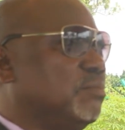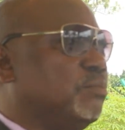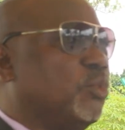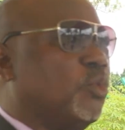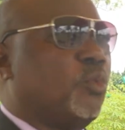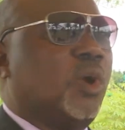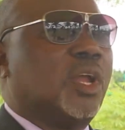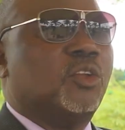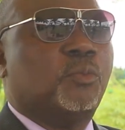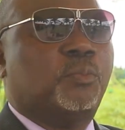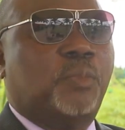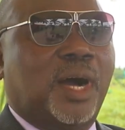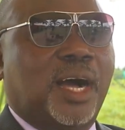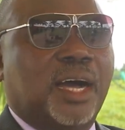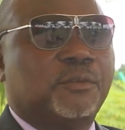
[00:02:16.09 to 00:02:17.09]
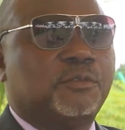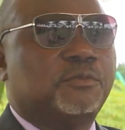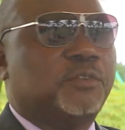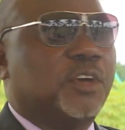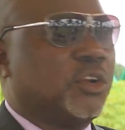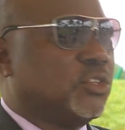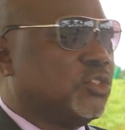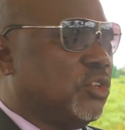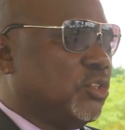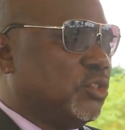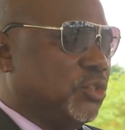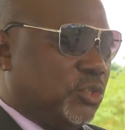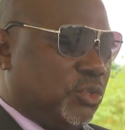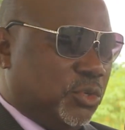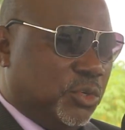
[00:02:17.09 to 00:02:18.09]
Pourquoi ne pas faire en
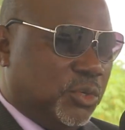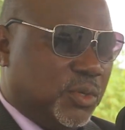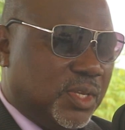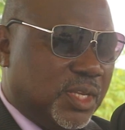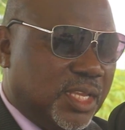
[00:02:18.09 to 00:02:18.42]
sorte que